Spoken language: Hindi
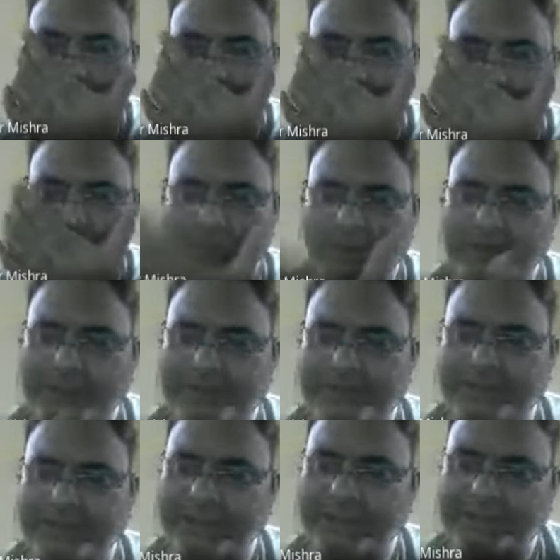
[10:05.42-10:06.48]
जुड़ना हो
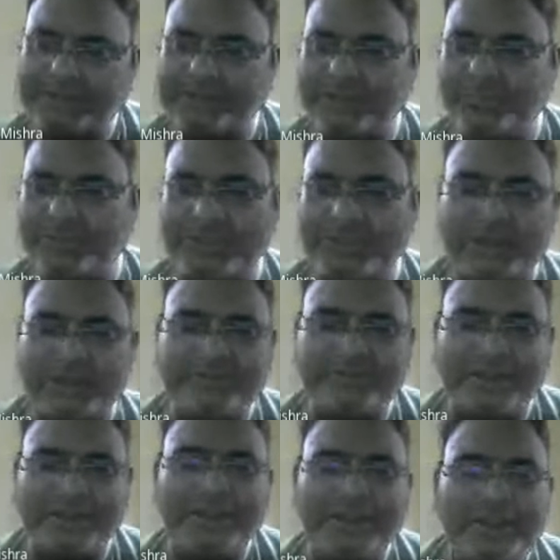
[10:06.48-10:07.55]
मैं जुड़ने के
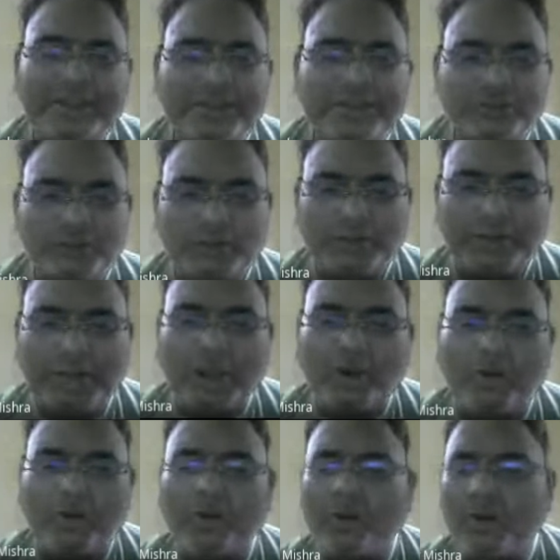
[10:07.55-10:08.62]
लिए तैयार
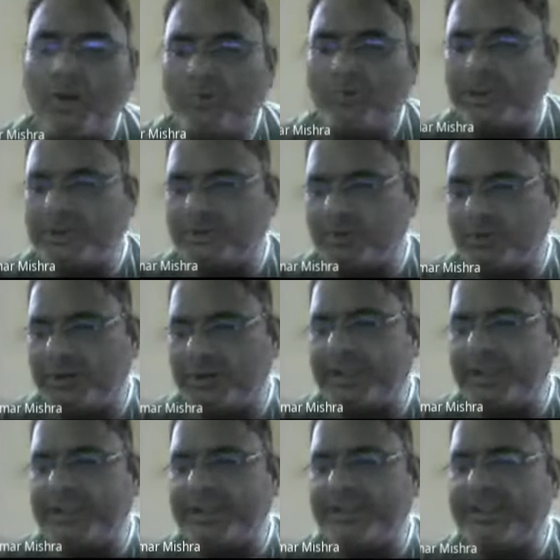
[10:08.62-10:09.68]
हूँ वही वो कहते हैं
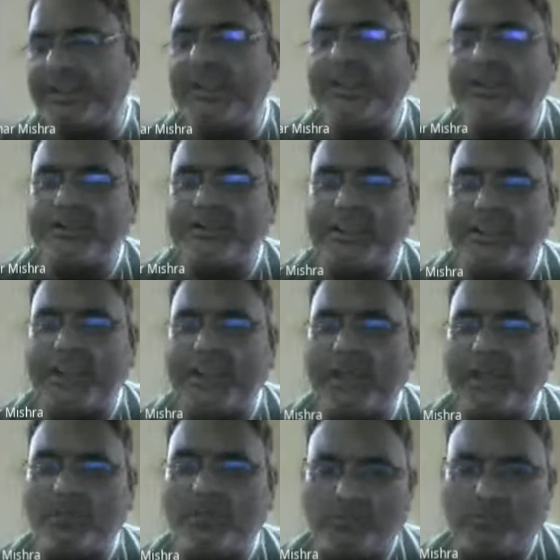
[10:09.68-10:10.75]
कि तो ही
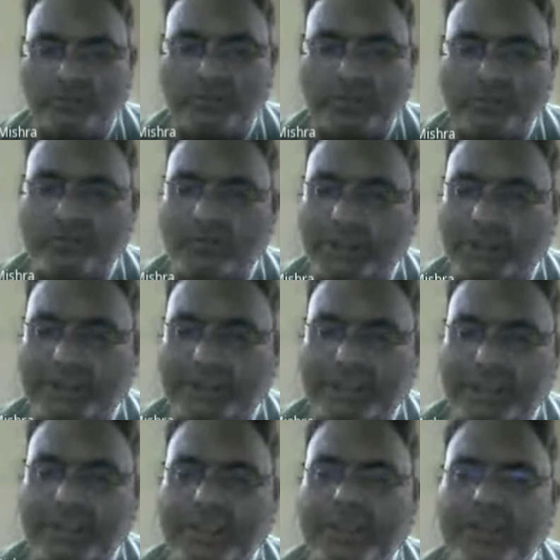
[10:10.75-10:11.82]
मोही नाते
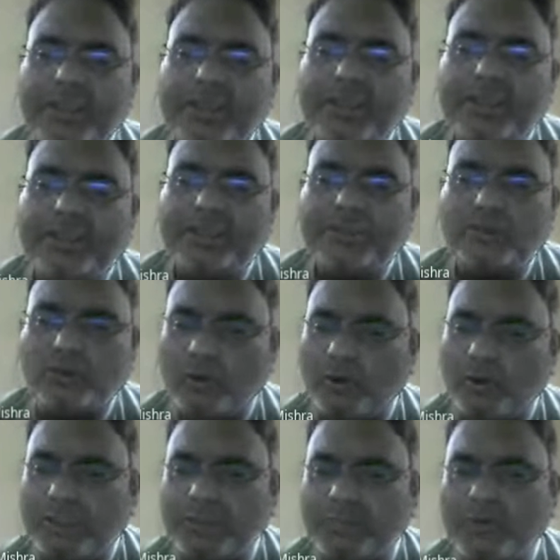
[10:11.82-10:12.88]
अनेक
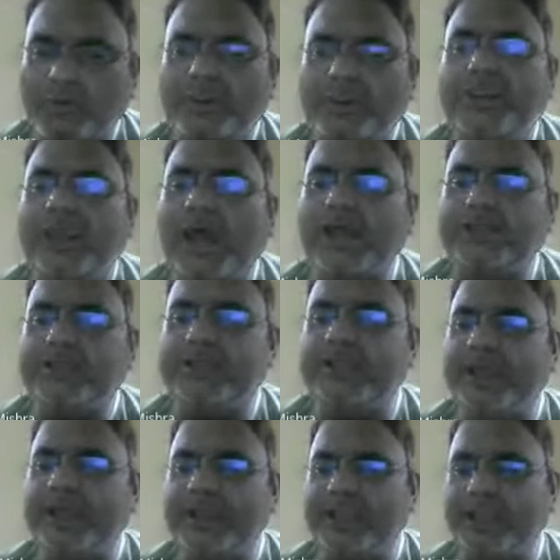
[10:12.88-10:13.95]
तुम्हारे और मेरे
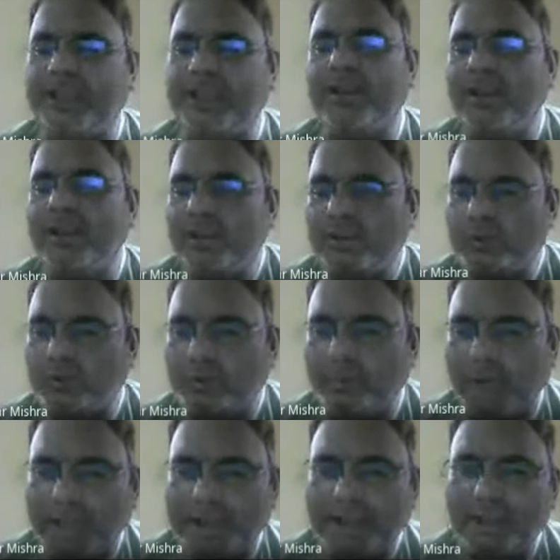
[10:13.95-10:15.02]
नाते अनेक
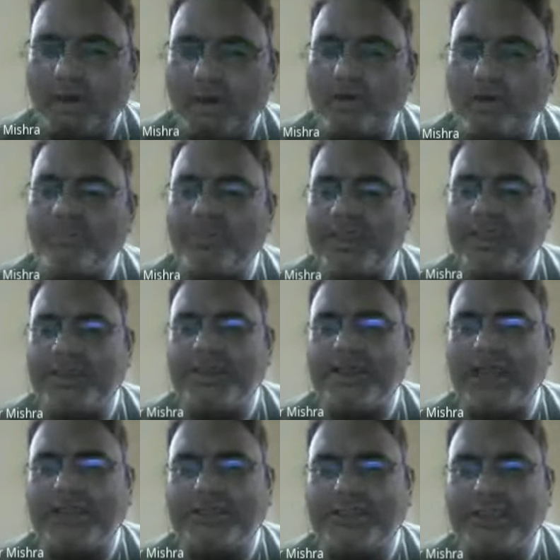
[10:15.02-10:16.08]
हैं
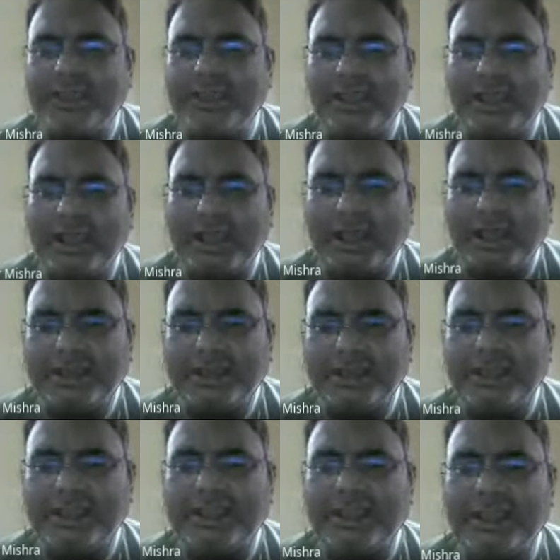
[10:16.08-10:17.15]
मानिए जो
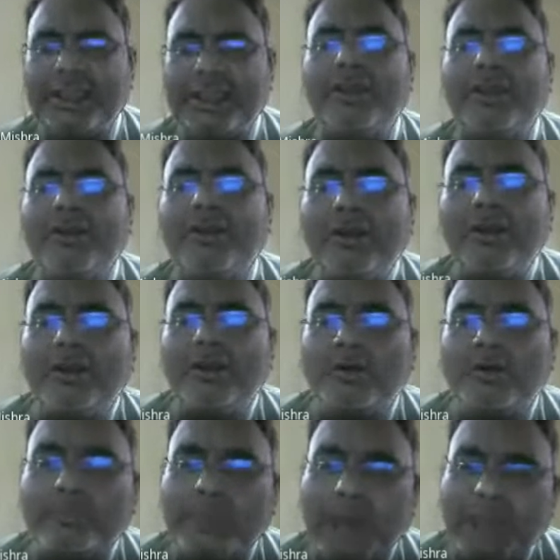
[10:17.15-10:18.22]
भावे
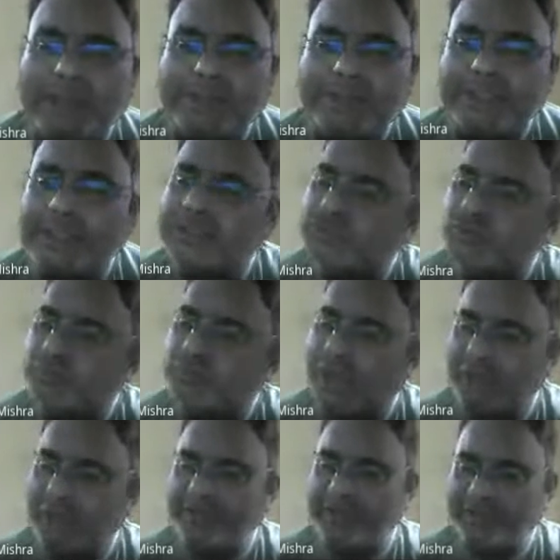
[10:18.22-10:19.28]
मानिए मतलब मान
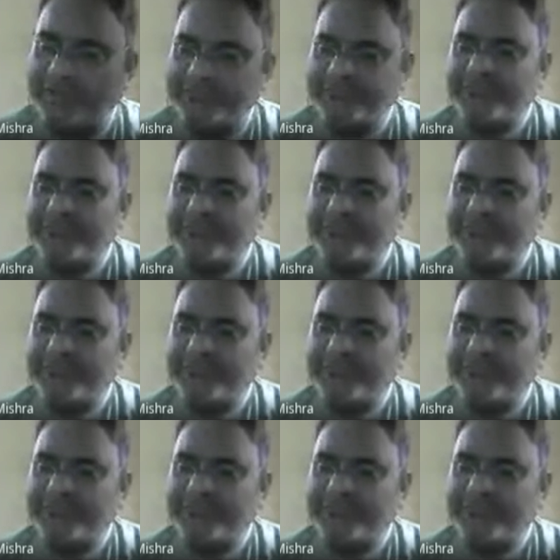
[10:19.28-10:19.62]
लीजिए